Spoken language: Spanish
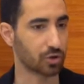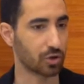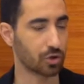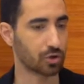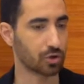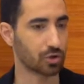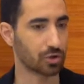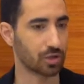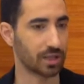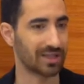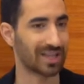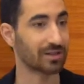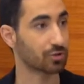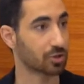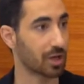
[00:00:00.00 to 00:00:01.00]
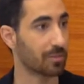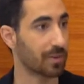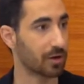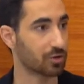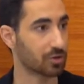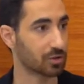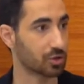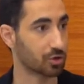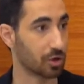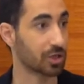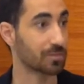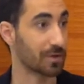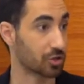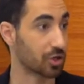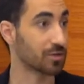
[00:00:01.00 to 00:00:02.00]
los datos del paro son
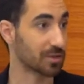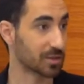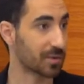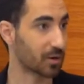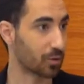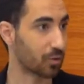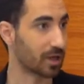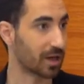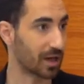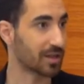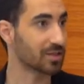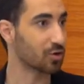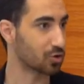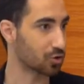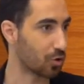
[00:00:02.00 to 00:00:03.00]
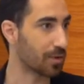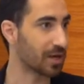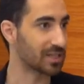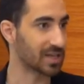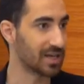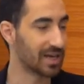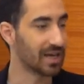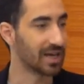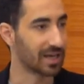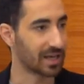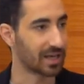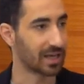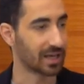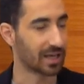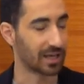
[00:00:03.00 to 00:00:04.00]
las personas más perjudicadas, los jóvenes
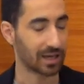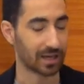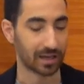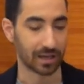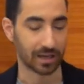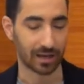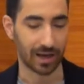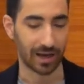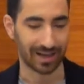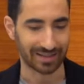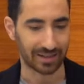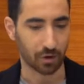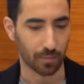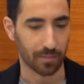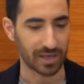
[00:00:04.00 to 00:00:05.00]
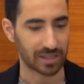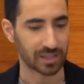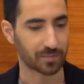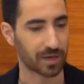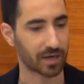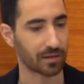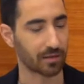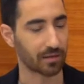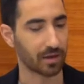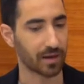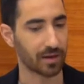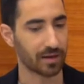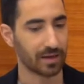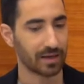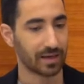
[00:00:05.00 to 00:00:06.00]
y, la gente con más
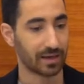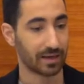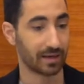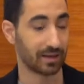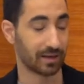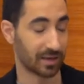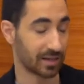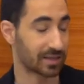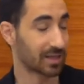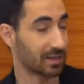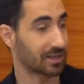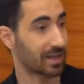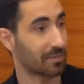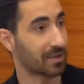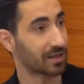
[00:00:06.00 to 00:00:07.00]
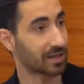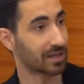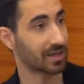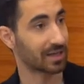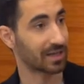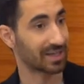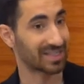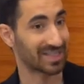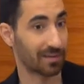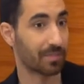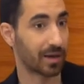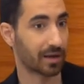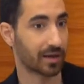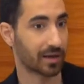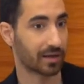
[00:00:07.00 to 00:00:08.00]
experiencia, y, está bien que,
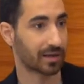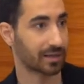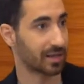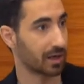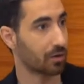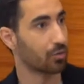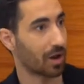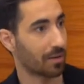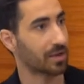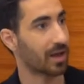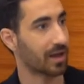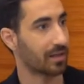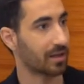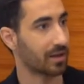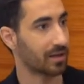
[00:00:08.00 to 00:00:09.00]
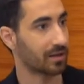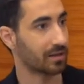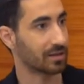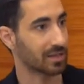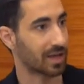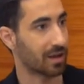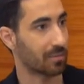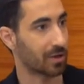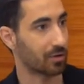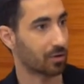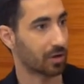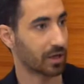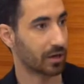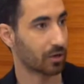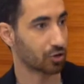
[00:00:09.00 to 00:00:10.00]
sepan que, tienen una vía de, escape,
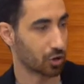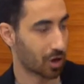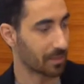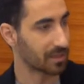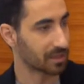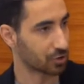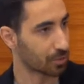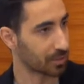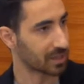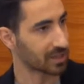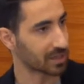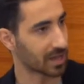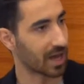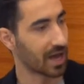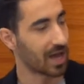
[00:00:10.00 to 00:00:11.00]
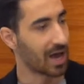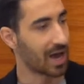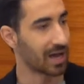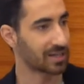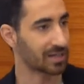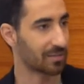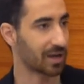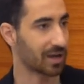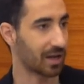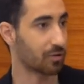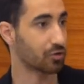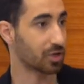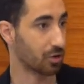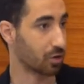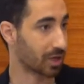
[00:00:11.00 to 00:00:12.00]
¿no? que no solamente someterse a, ese
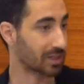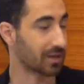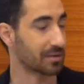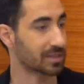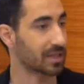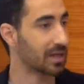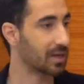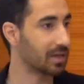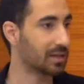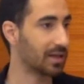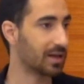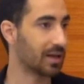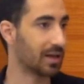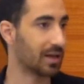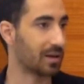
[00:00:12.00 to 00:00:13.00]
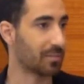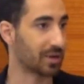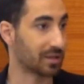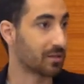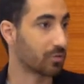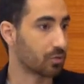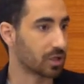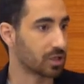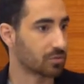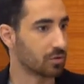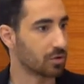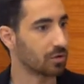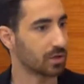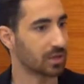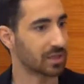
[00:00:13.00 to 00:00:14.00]
mercado, sino que a través del
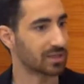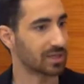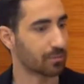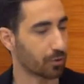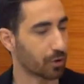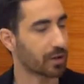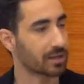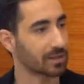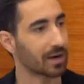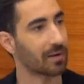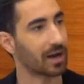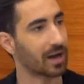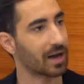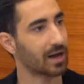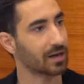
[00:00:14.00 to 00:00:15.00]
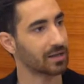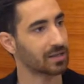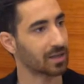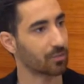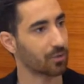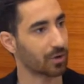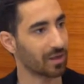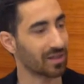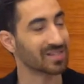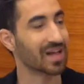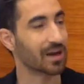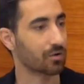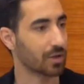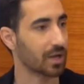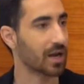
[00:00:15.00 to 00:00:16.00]
emprendedurismo se puede trabajar y se puede
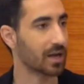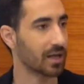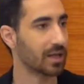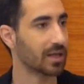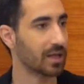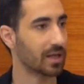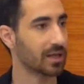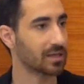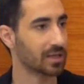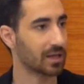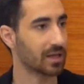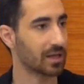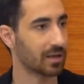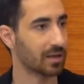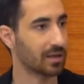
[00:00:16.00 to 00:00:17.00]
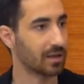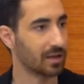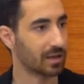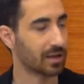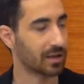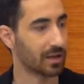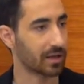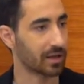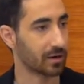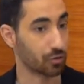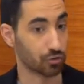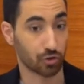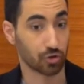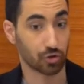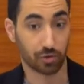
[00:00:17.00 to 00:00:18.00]
desarrollar ideas que, que en
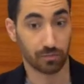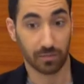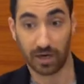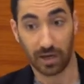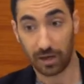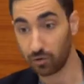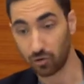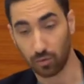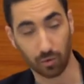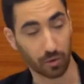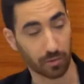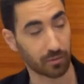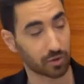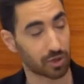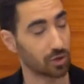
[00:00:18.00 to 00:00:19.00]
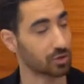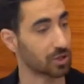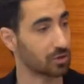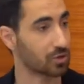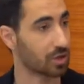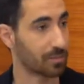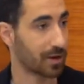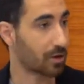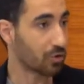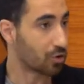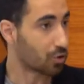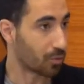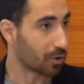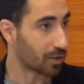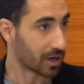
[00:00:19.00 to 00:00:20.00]
otros mercados, como lo vemos en los datos del paro,
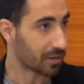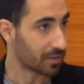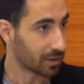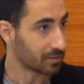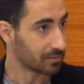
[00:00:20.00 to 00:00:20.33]
no lo pueden hacer.